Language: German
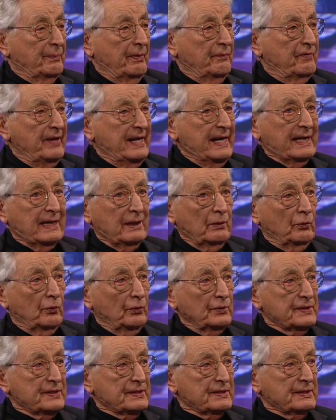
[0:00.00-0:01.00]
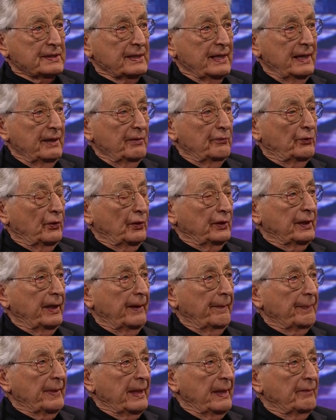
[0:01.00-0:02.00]
bewegen uns von
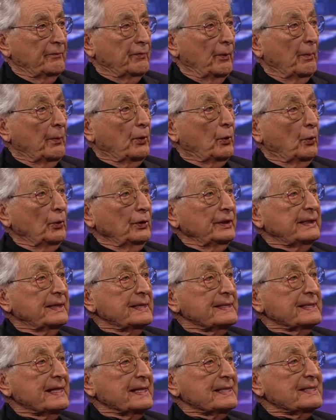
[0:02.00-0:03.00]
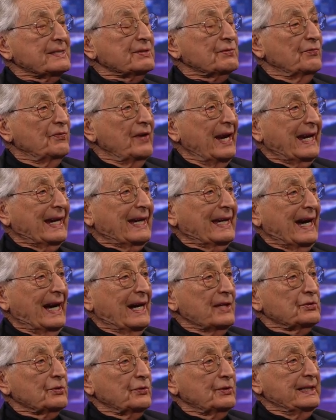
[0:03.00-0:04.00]
der vom Grundgesetz weg.
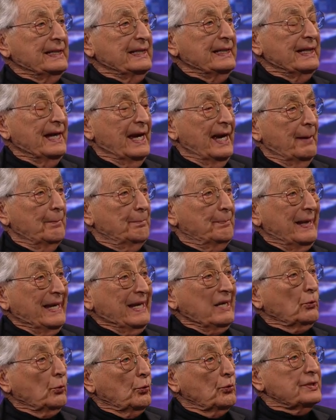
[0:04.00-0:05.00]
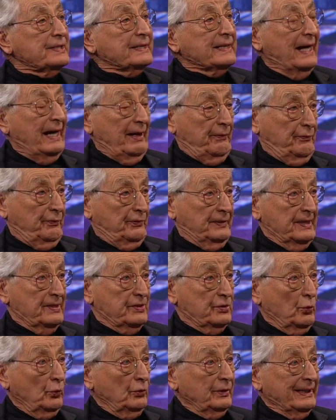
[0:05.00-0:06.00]
Also die Bindungskraft
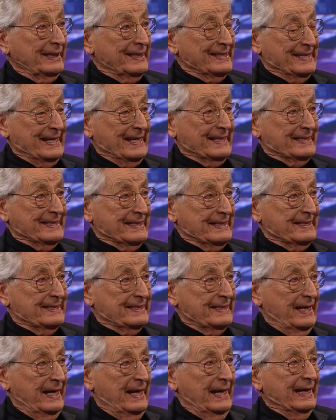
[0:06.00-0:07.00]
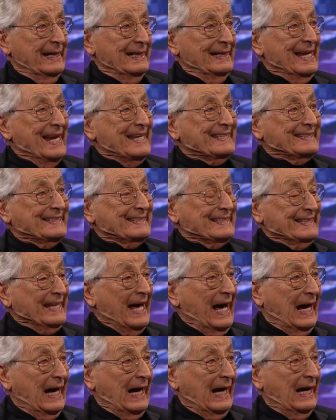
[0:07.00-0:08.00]
des Grundgesetzes lässt
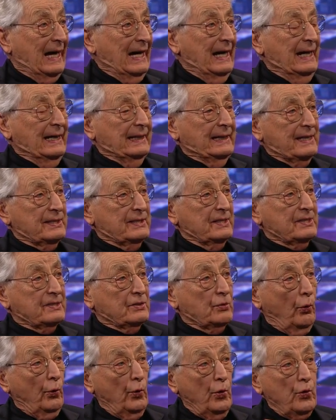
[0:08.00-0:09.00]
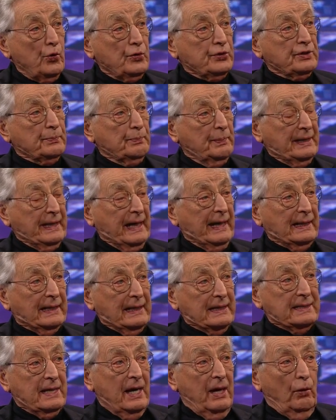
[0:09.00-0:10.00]
nach. Mhm. Das ist höchst
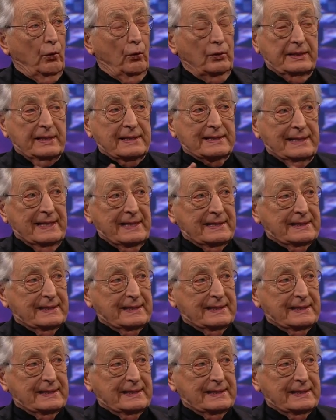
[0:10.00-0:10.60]
bedenklich. Und es